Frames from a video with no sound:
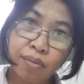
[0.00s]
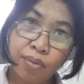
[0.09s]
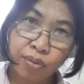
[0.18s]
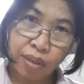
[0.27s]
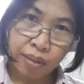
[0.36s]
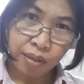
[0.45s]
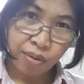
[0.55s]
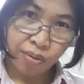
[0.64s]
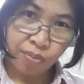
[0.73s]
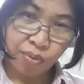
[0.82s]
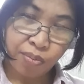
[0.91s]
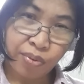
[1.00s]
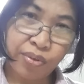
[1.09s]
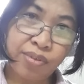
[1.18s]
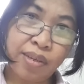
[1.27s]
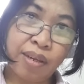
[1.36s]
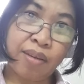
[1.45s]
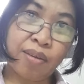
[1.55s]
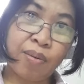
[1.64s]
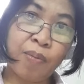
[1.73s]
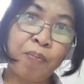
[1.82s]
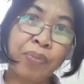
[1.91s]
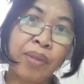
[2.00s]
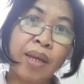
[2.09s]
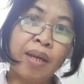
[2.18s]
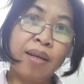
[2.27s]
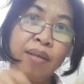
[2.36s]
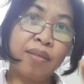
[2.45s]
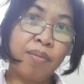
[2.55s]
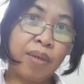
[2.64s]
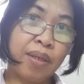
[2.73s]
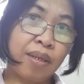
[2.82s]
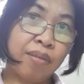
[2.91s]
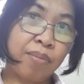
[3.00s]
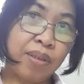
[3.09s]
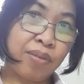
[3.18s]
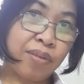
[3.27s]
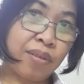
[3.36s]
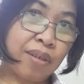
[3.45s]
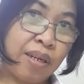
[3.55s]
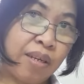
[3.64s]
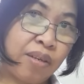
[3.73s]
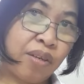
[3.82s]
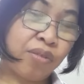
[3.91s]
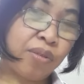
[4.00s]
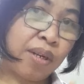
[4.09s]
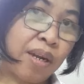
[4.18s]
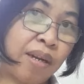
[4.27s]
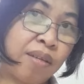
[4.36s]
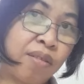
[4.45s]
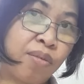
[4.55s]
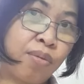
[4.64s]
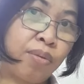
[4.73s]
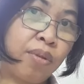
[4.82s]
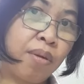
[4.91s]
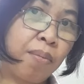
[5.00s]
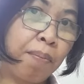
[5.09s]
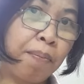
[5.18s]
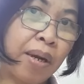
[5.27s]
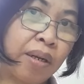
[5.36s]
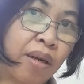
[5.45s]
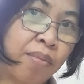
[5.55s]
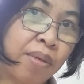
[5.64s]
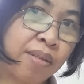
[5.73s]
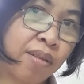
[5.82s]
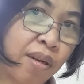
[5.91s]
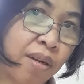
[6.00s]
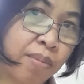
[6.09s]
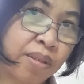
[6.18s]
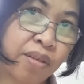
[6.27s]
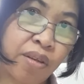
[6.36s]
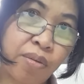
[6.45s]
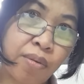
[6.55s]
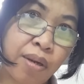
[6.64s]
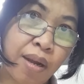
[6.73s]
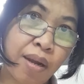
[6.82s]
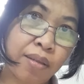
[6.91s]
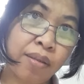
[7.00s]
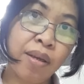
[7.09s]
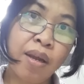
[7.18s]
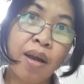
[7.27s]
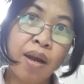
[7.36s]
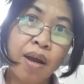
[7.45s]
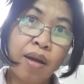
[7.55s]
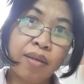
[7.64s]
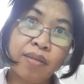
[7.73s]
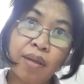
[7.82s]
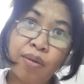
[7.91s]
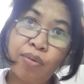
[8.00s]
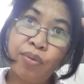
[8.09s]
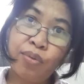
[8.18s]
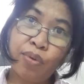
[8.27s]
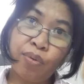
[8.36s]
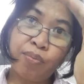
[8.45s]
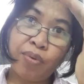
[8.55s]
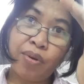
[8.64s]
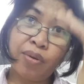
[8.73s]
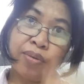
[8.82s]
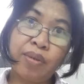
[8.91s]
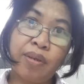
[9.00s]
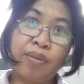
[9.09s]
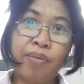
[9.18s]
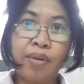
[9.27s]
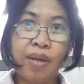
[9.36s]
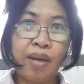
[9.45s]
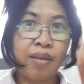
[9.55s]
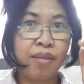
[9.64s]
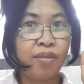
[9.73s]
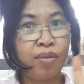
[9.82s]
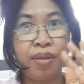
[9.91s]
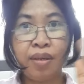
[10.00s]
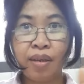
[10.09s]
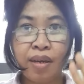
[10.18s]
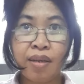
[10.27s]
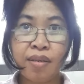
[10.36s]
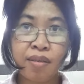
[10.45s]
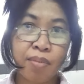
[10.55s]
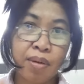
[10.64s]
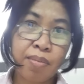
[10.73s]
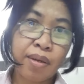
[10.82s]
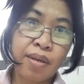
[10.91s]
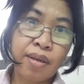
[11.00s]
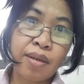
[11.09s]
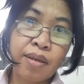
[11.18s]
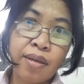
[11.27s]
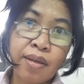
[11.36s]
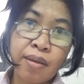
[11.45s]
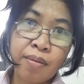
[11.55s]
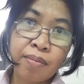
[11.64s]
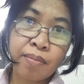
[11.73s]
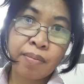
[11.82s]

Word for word: utang na loob ko po yun sa inyo. Sa mga classmates ko sa Kling National High School, maraming salamat sa inyong lahat. Saludo po ako sa inyo guys. Yun know, guys, bye-bye!